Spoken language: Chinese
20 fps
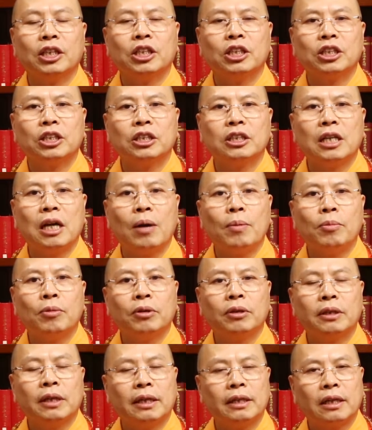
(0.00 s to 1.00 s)
释迦
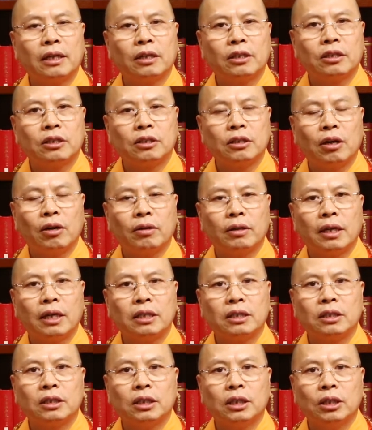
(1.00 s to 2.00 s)
牟尼大家都知道，他
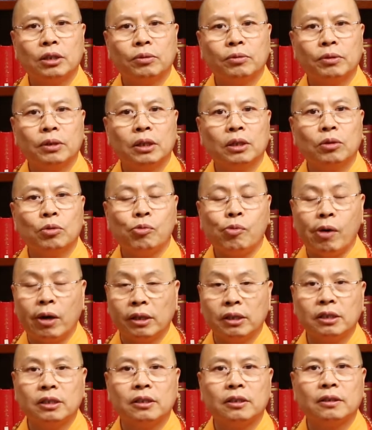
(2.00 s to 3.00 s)
是一位
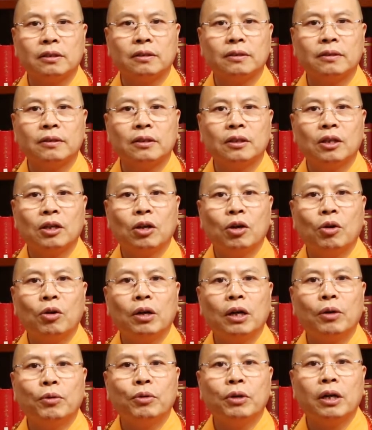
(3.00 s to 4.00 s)
王子，后
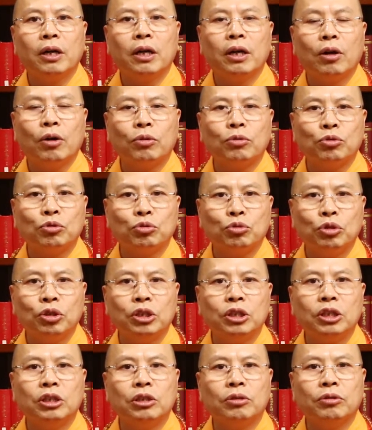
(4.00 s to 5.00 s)
来为了要
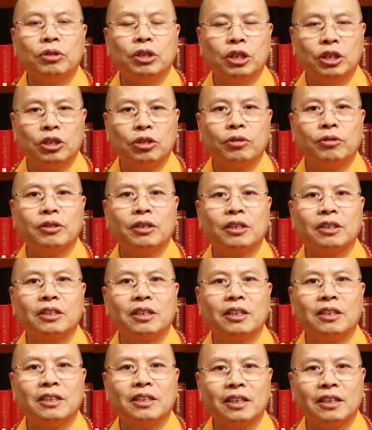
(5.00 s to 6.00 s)
追求宇宙人
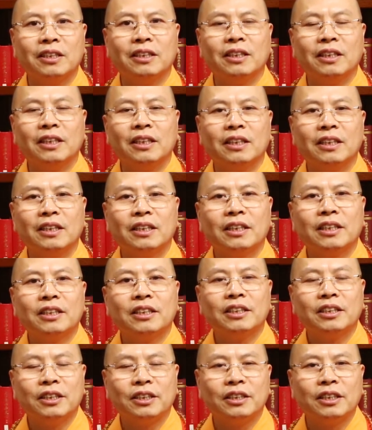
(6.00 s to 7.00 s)
生真理，
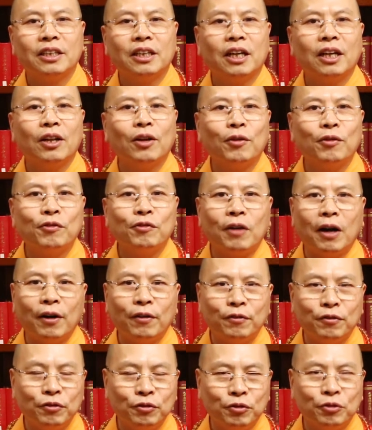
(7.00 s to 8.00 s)
舍弃了荣华
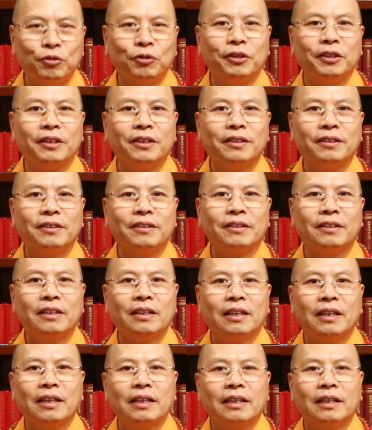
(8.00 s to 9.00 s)
富贵，
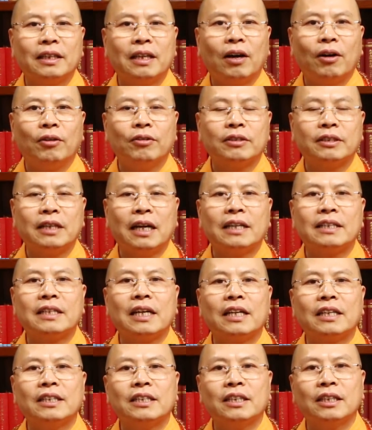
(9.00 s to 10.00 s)
到山
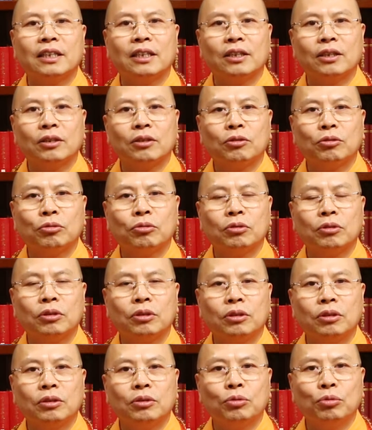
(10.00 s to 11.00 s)
上去
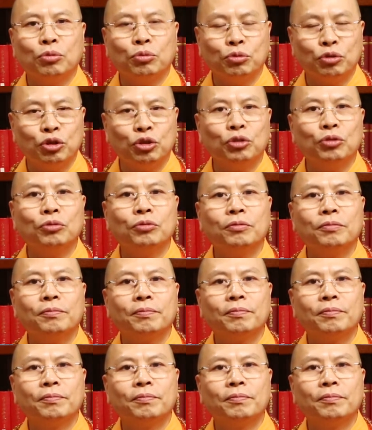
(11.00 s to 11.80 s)
苦修。